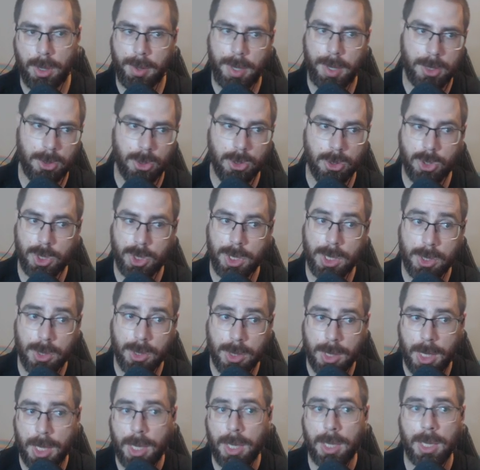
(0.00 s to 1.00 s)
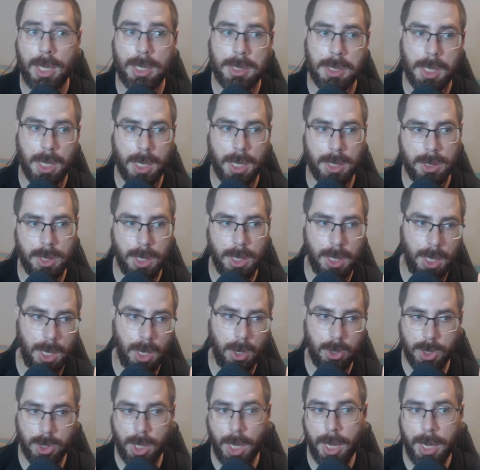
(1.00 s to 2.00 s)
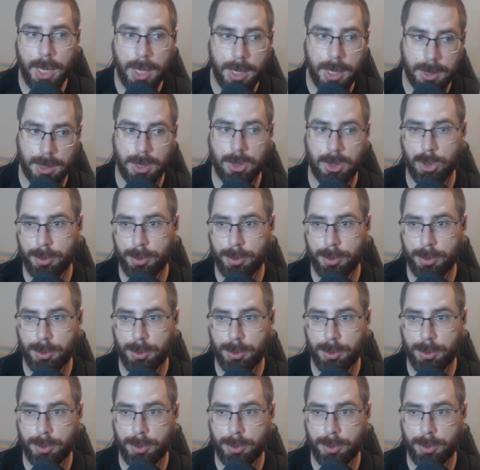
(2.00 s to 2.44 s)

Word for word: A ver, son seasonal, así que si los queréis,